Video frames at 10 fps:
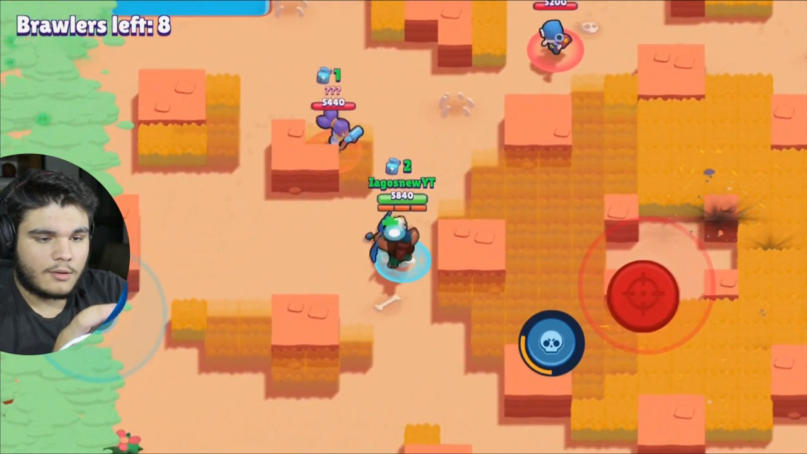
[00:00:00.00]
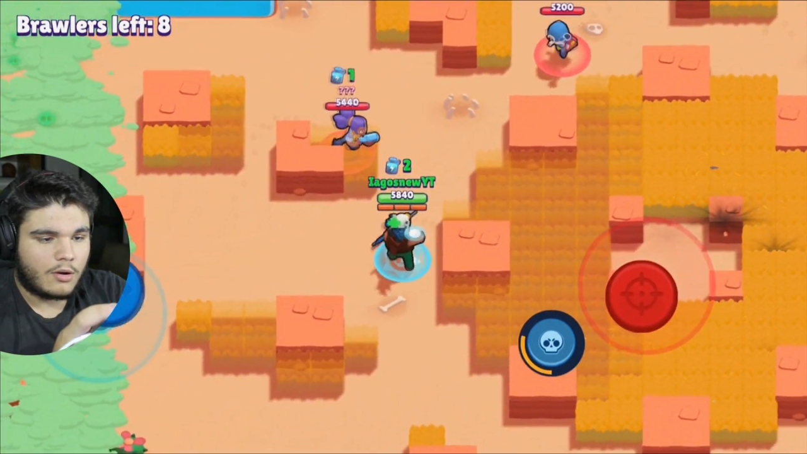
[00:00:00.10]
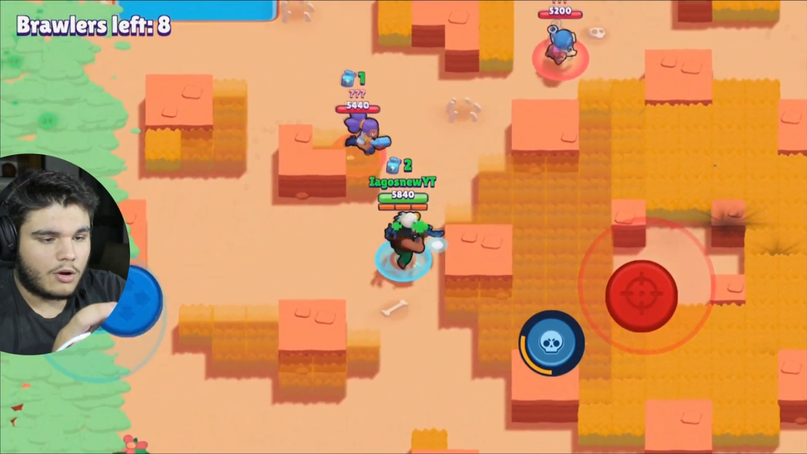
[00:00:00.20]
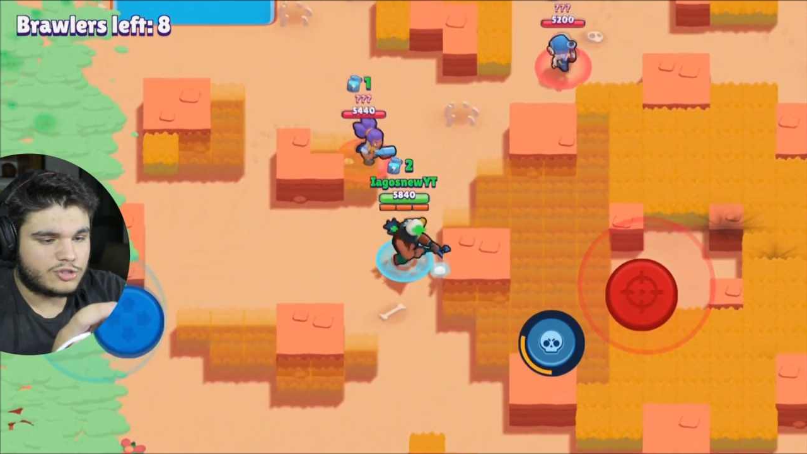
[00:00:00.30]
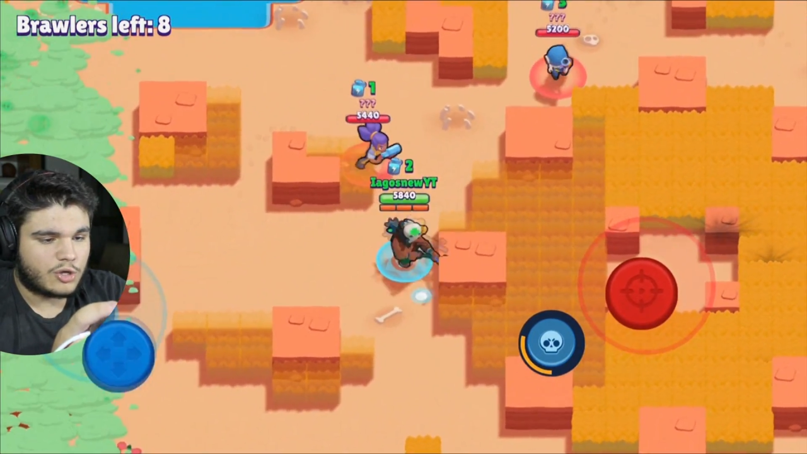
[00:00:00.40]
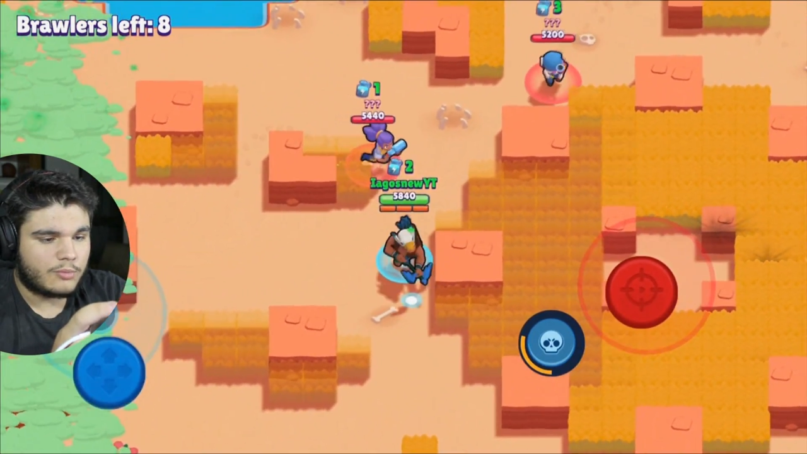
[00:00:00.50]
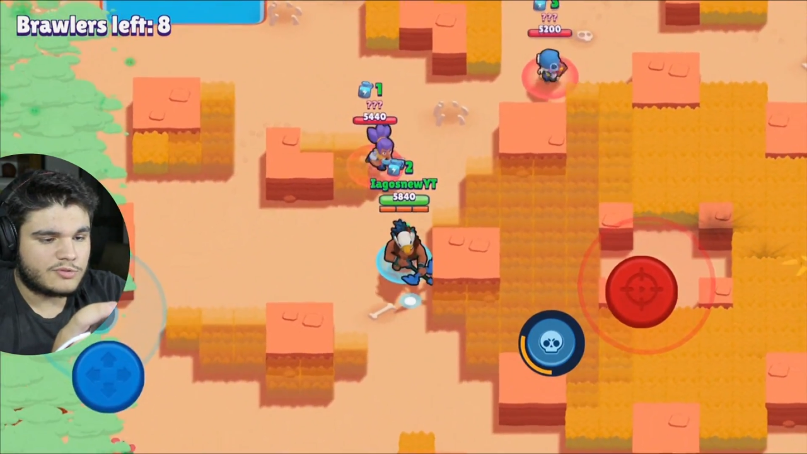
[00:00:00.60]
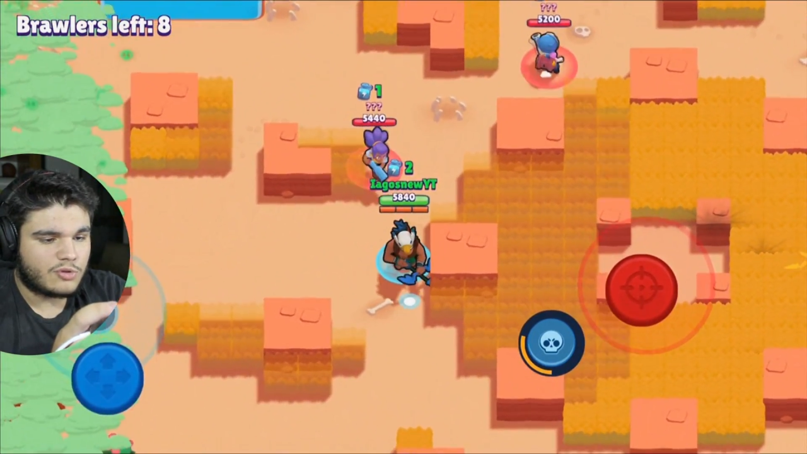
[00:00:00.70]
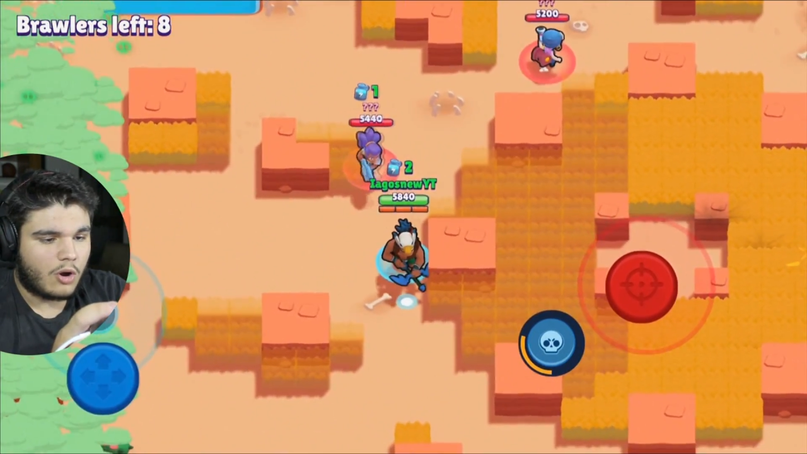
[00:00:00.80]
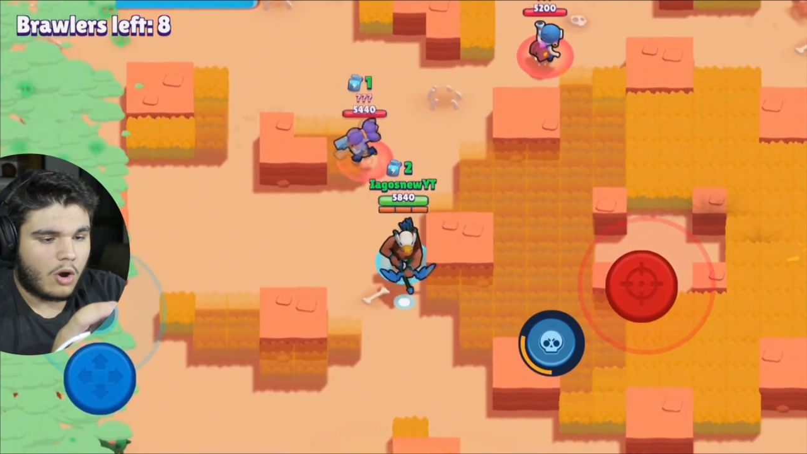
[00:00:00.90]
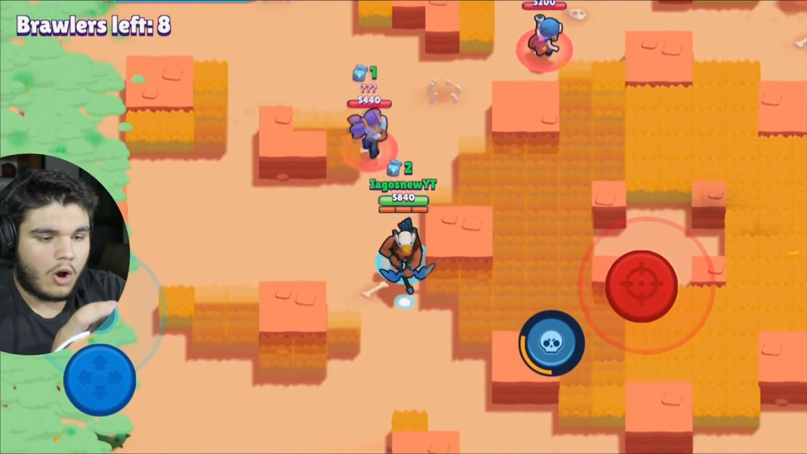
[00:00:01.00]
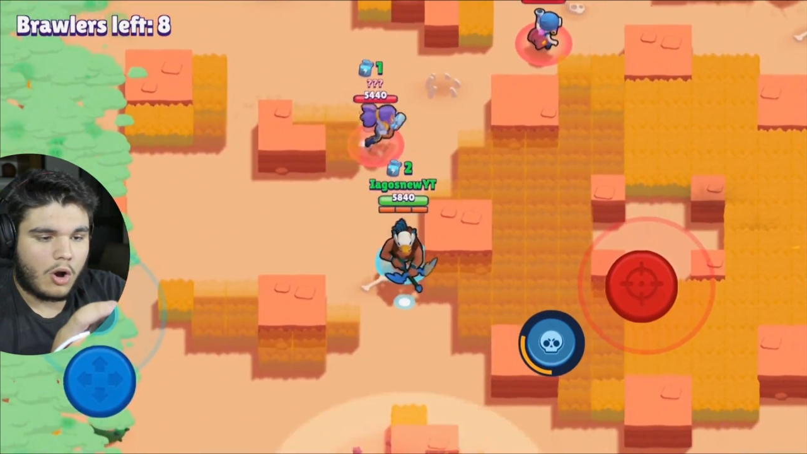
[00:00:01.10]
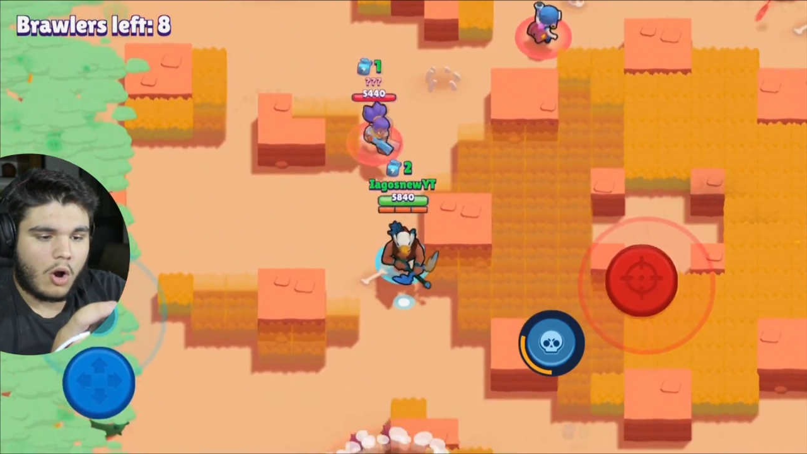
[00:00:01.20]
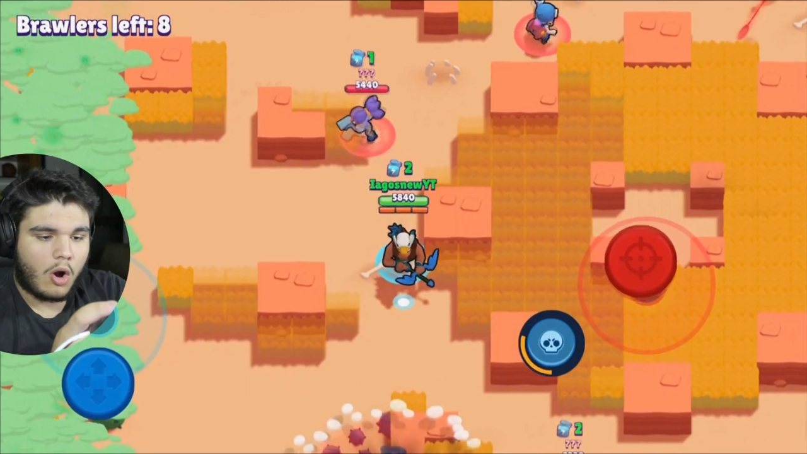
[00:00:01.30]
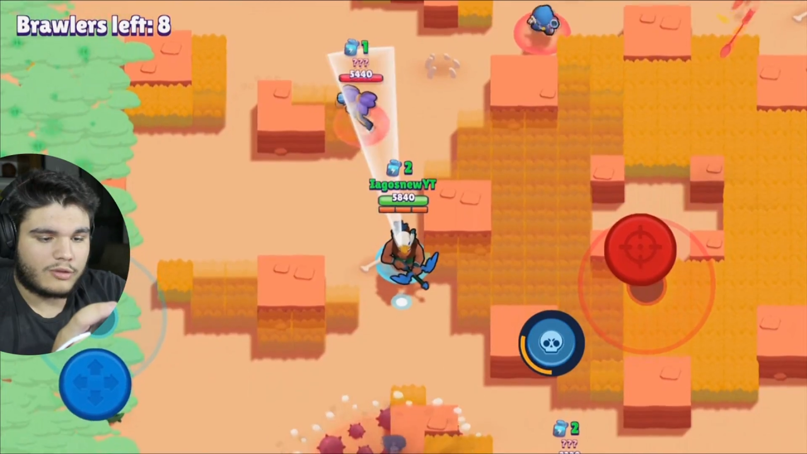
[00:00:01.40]
Ó, já começou, ó,
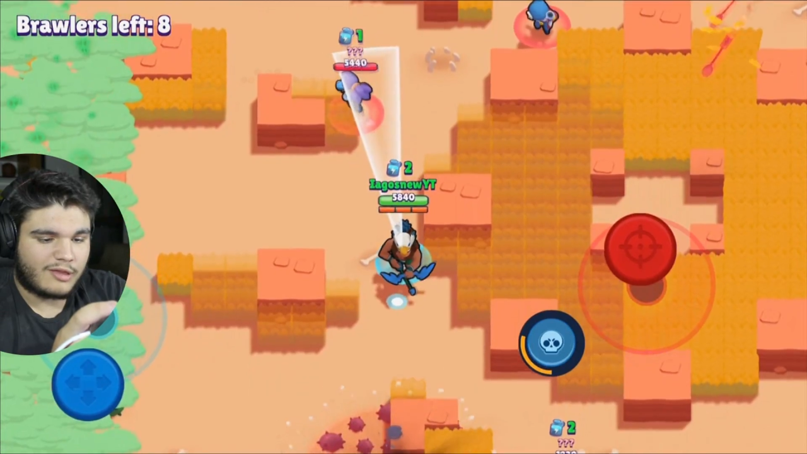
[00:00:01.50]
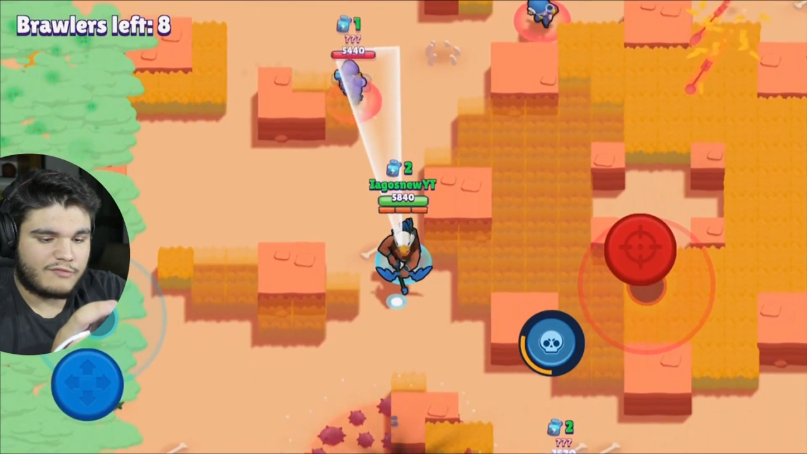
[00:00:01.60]
ó, ó,